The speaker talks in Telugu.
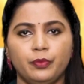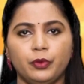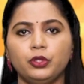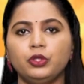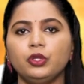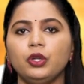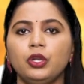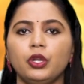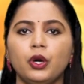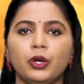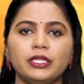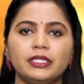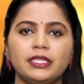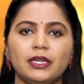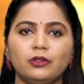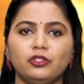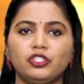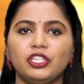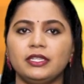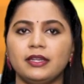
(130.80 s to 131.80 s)
మృతుల్లో
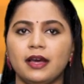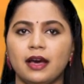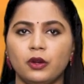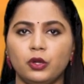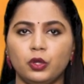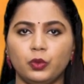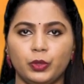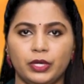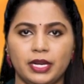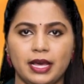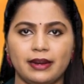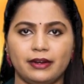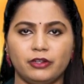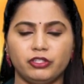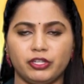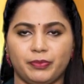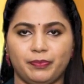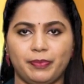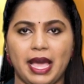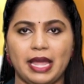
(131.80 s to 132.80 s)
ఇద్దరు చిన్నారులు
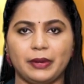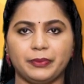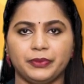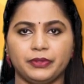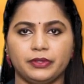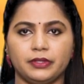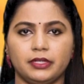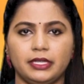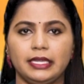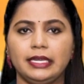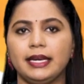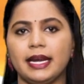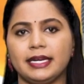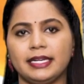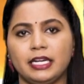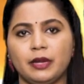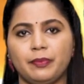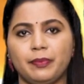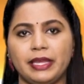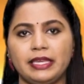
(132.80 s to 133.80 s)
ఉన్నారని చెప్పారు ఈ
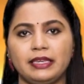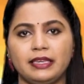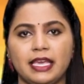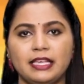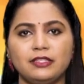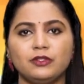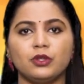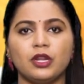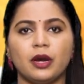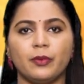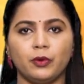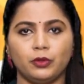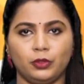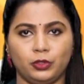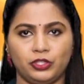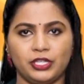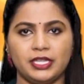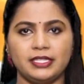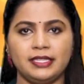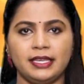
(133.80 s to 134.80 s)
ఘటనపై కేసు
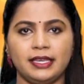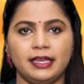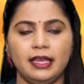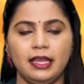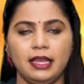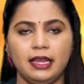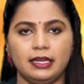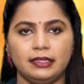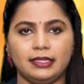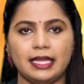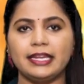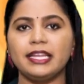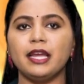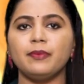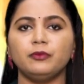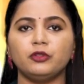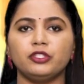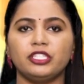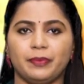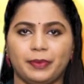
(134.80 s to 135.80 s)
నమోదు చేసి
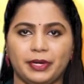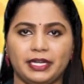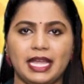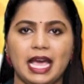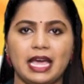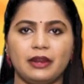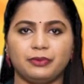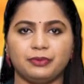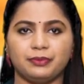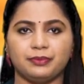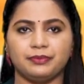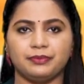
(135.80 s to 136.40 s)
దర్యాప్తు చేపట్టారు